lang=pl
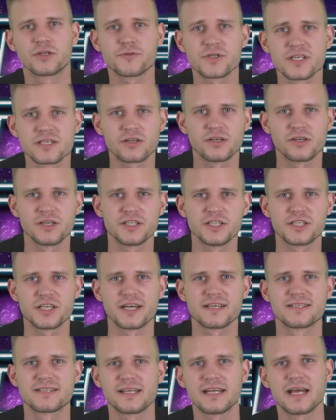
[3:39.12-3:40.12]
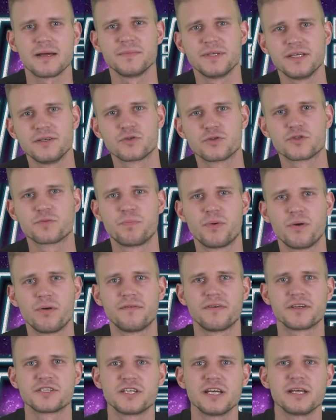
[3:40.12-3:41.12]
To wszystko na dzisiaj za nami, już
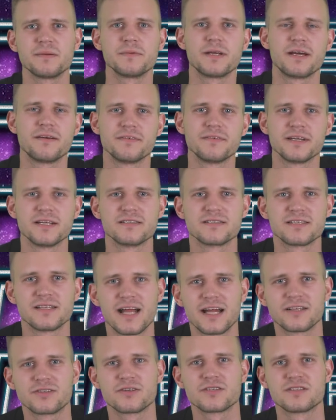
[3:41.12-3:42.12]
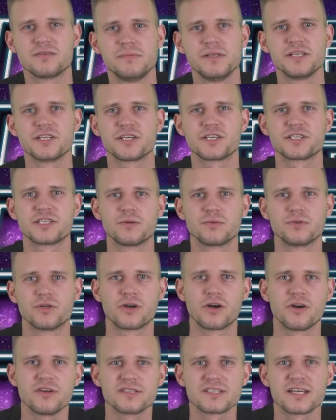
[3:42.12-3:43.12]
połowa sierpnia, więc lato zbliża się
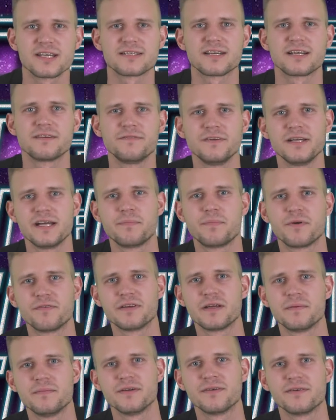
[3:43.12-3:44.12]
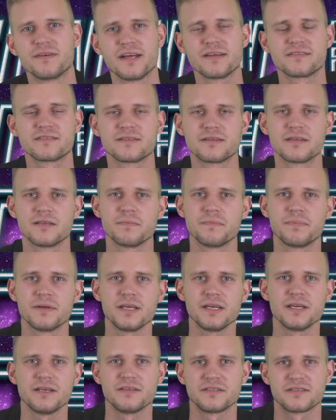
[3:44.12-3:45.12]
do końca, za chwilę powiemy rest in
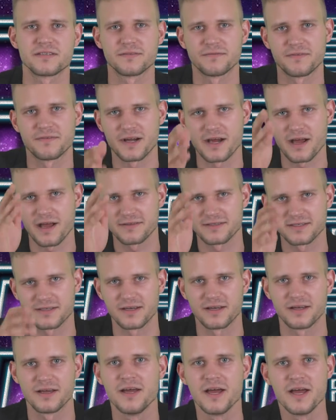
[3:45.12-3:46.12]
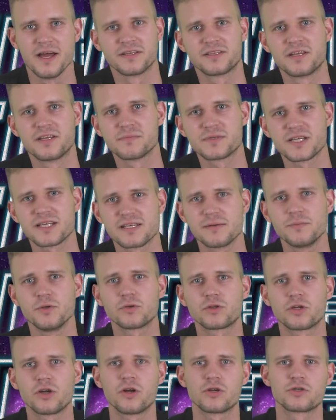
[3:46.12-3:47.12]
peace, wakacje. Tymczasem
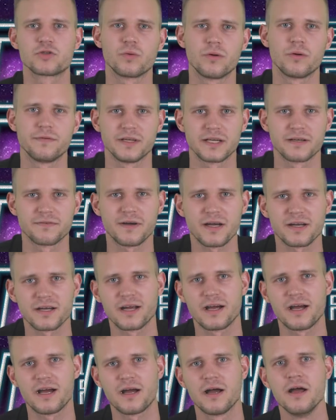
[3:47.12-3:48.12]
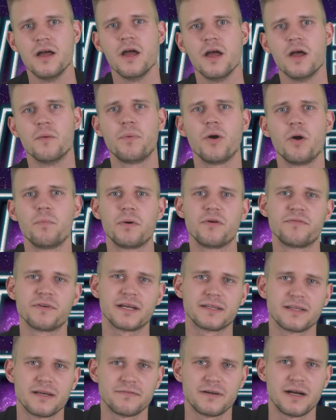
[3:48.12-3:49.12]
jutro człowiek Warga
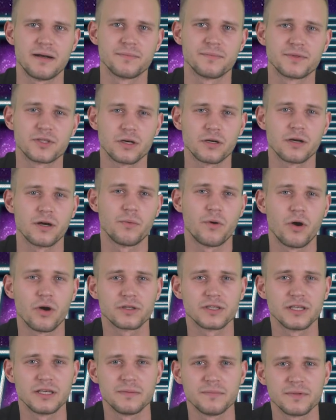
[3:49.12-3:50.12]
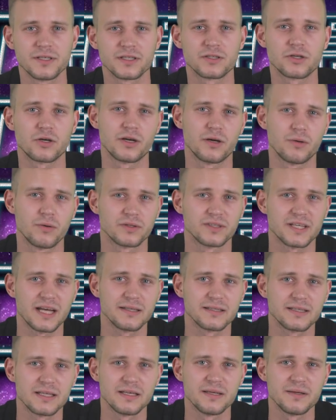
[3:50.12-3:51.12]
popowiada wam trochę o tym i trochę o
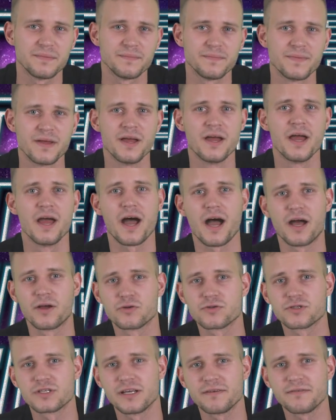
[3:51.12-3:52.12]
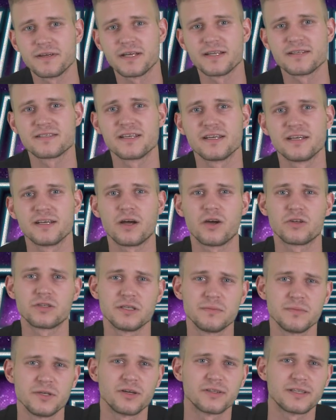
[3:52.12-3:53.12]
tamtym, a już najwięcej o
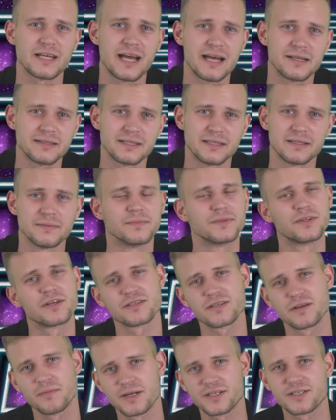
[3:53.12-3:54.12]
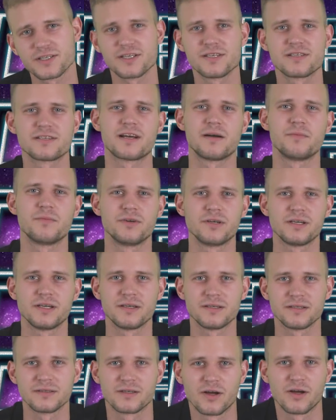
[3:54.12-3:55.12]
tym i o tamtym. Do zobaczyska,
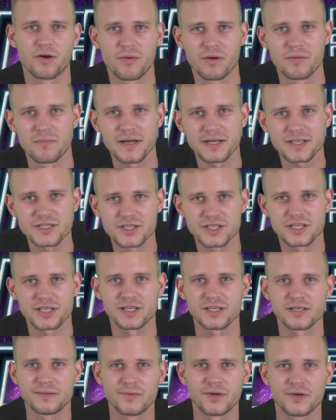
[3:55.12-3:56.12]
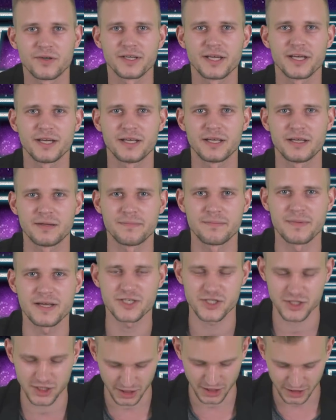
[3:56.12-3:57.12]
moje gołąbeczki, moje
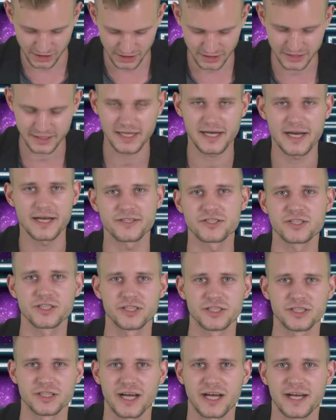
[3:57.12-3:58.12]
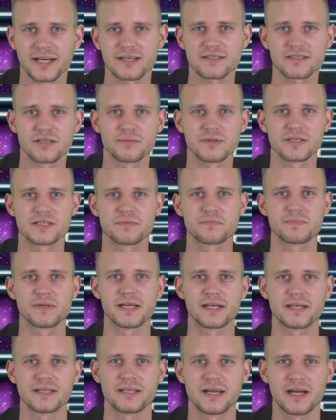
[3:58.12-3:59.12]
meczki, tindereczki, a ja sobie
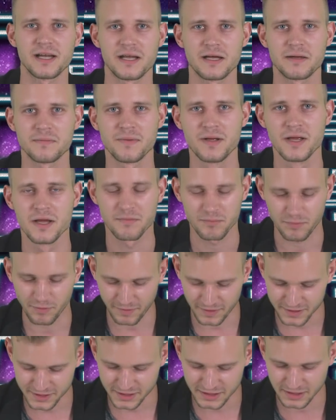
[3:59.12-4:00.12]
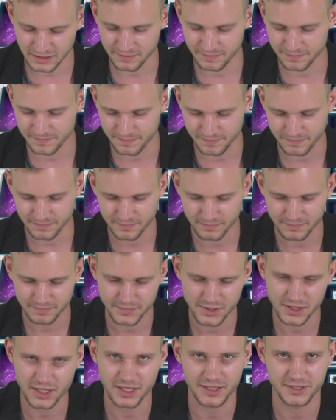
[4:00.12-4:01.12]
spieram, bo właśnie...
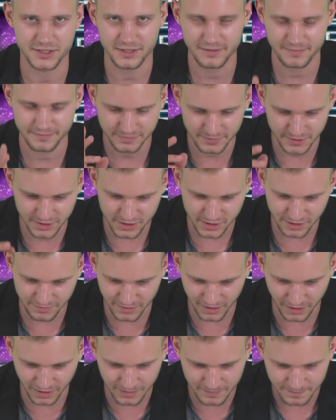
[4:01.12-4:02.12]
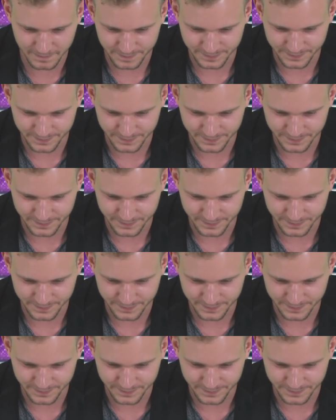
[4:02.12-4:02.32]
Czekajcie, jeszcze chwila.